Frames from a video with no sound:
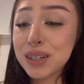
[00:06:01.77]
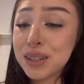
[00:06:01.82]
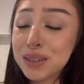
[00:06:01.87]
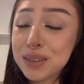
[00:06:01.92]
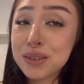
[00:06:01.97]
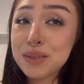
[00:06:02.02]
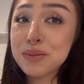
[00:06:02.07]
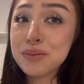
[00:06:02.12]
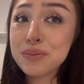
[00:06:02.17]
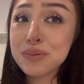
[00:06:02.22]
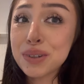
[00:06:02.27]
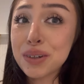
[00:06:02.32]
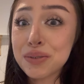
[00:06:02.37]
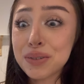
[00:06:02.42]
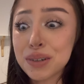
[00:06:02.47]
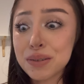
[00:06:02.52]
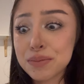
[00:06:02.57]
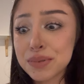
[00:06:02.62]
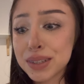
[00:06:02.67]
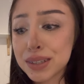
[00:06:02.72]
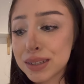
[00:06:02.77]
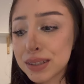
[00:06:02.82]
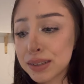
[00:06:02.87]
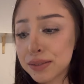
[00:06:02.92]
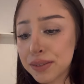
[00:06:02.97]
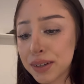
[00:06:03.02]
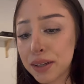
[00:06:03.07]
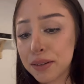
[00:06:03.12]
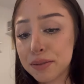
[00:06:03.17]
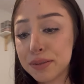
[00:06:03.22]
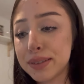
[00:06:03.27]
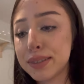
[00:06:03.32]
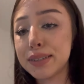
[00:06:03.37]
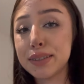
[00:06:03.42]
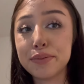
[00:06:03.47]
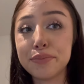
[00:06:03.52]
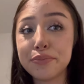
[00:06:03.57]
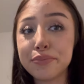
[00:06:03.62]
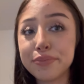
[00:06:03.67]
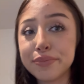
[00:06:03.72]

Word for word: hmm, nie wiem, zastanawiające.